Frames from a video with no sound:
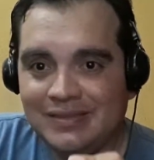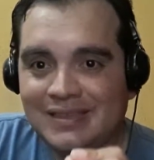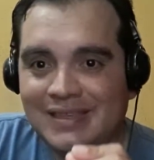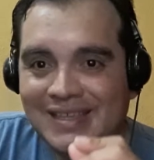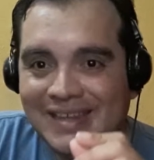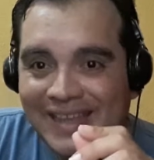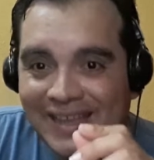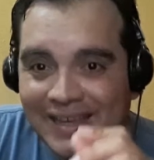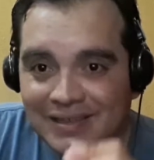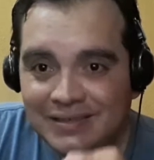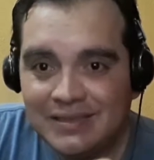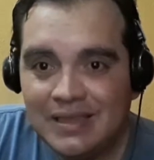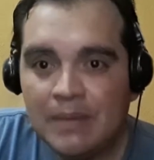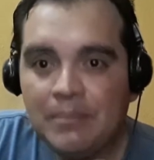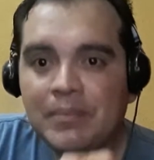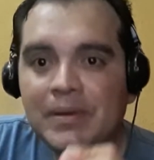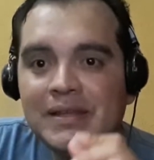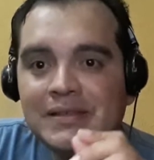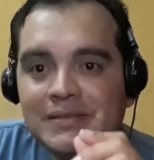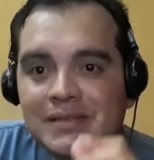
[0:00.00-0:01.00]

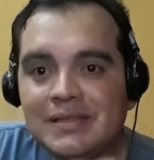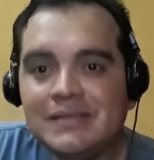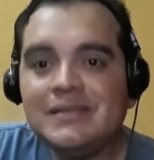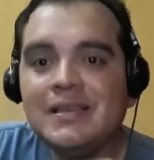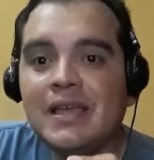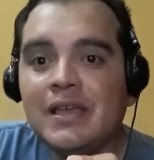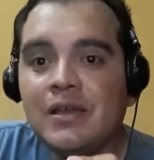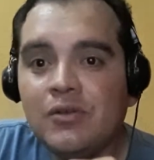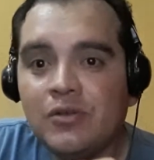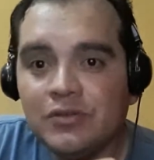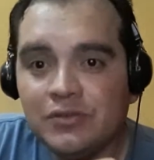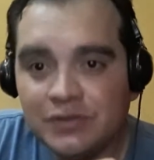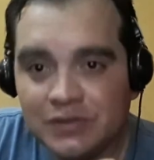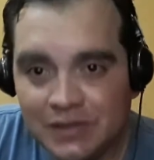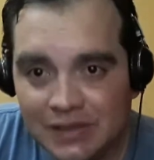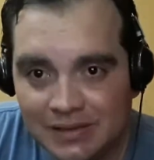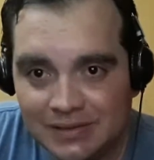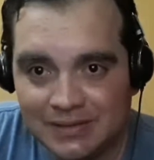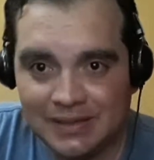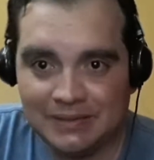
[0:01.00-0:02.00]
directa, precisa y
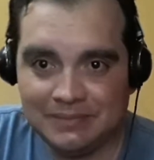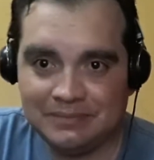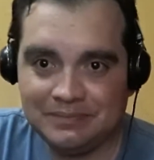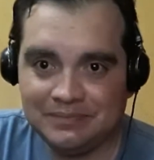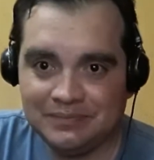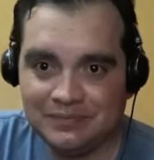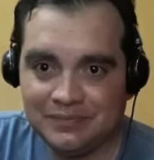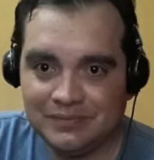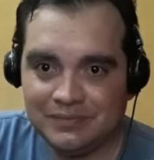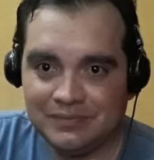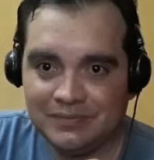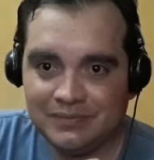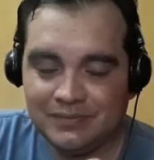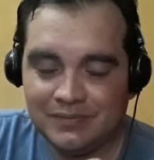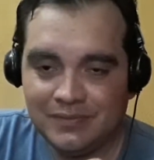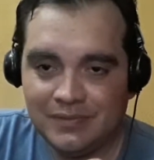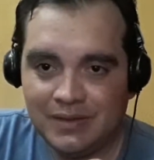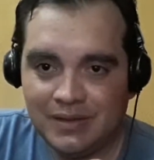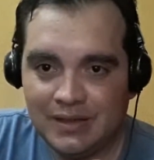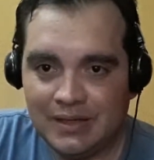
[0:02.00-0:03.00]
concisa
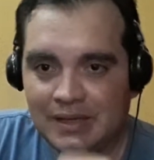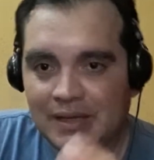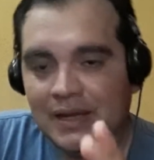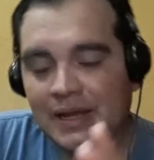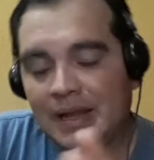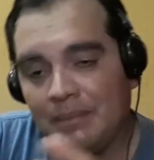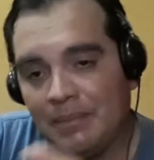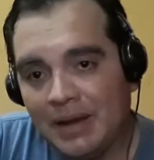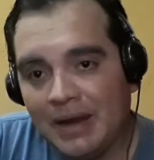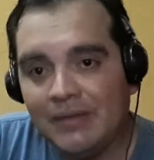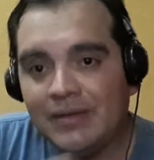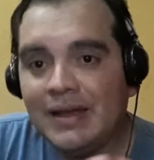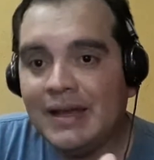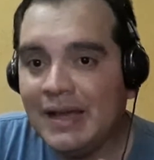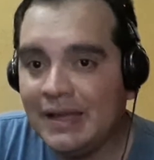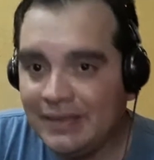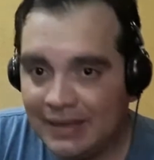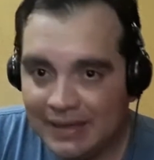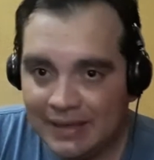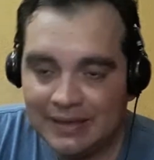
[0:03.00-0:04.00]
la palabra
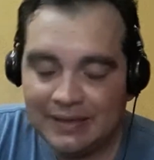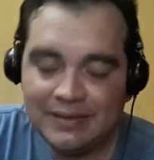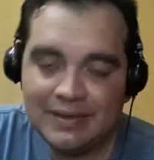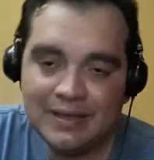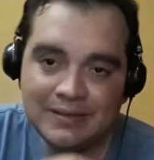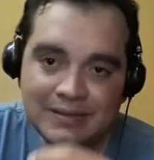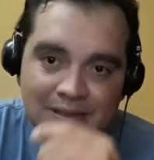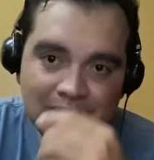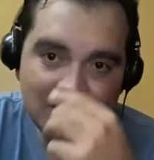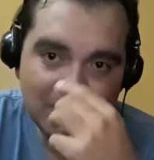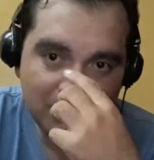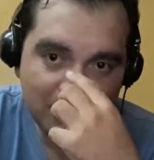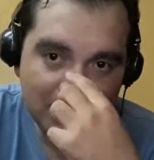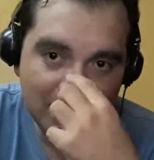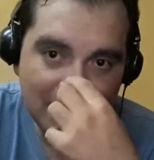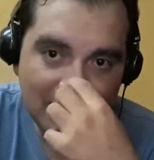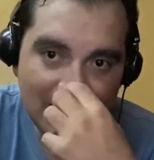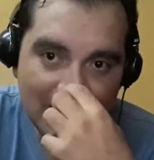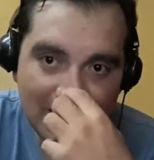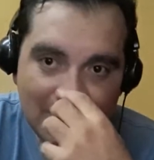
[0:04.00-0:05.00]
catequista
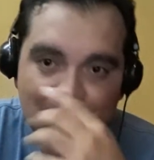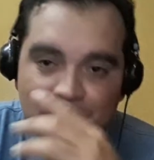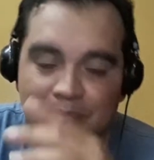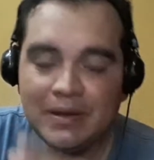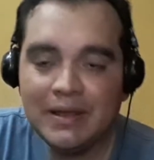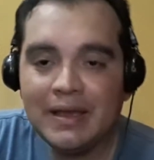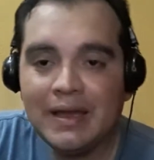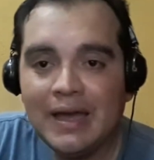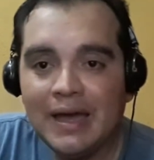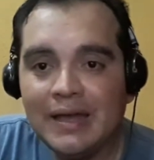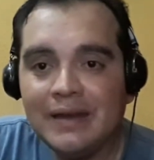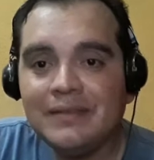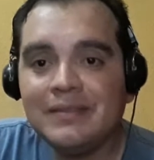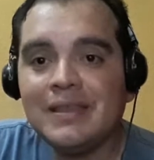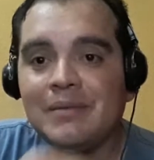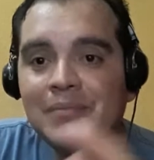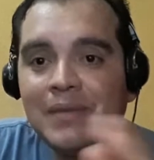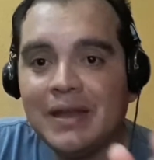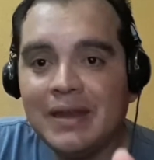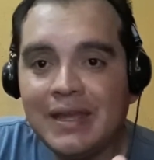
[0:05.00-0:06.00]
significa explicar
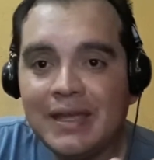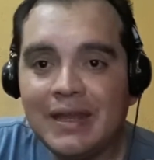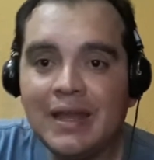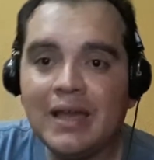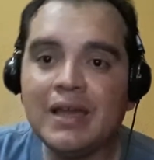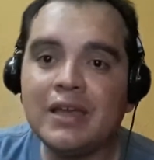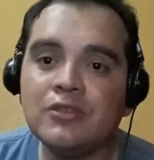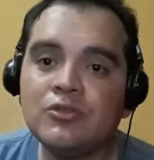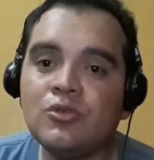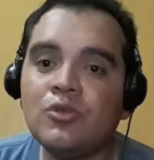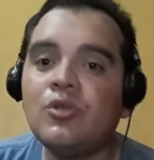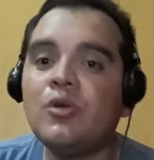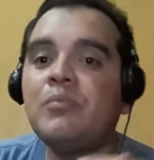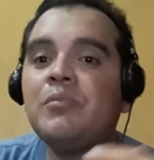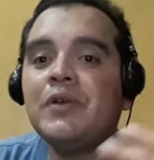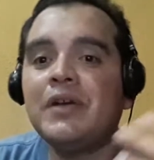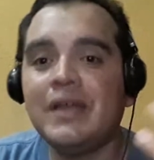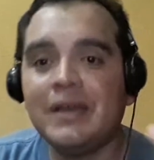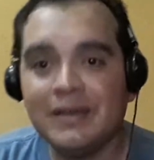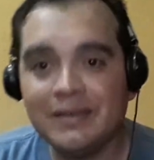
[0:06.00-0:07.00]
de manera que todos
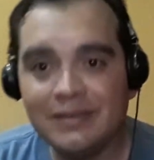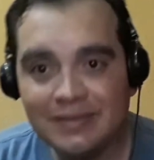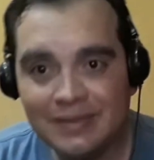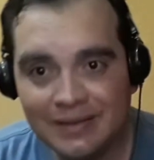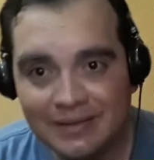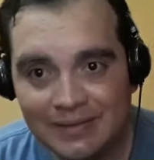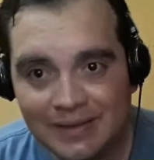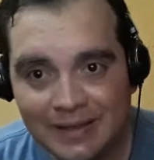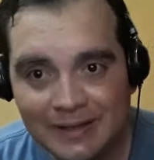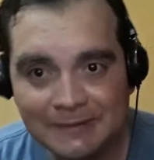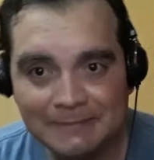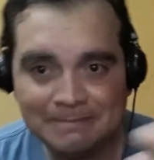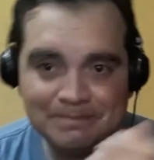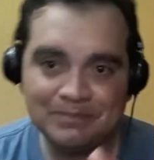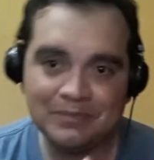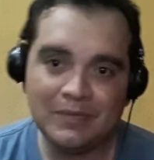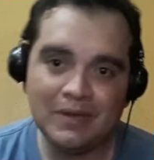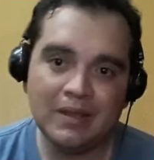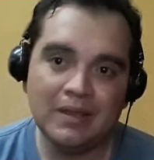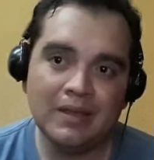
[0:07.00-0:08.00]
puedan entender.
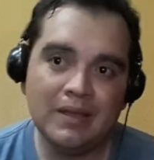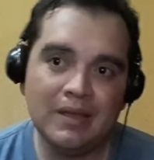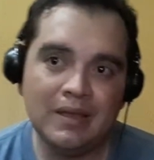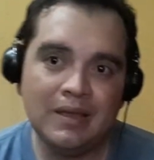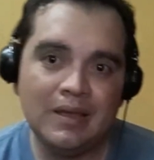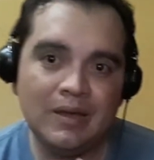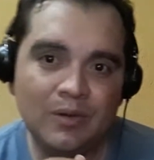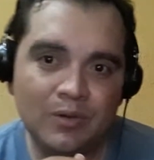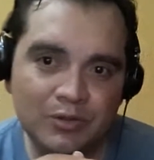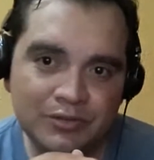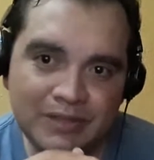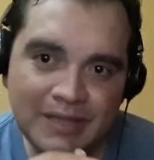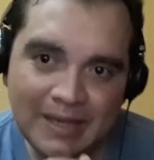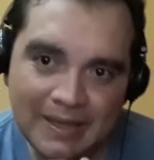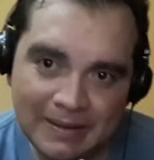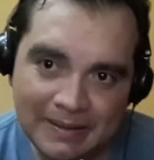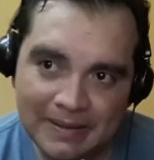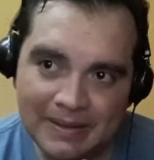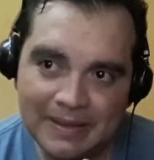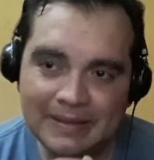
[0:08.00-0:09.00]
O
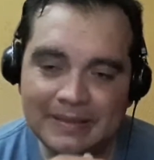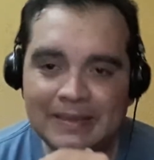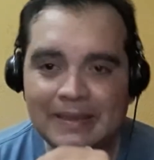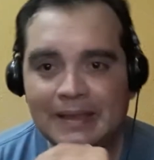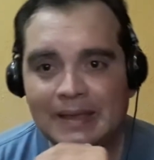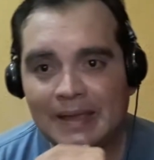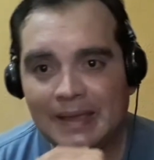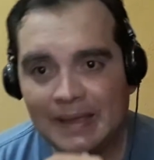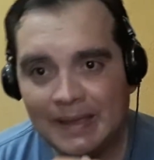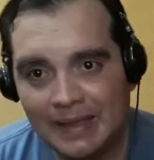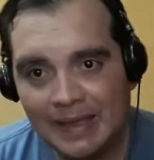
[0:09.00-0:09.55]
sea, este,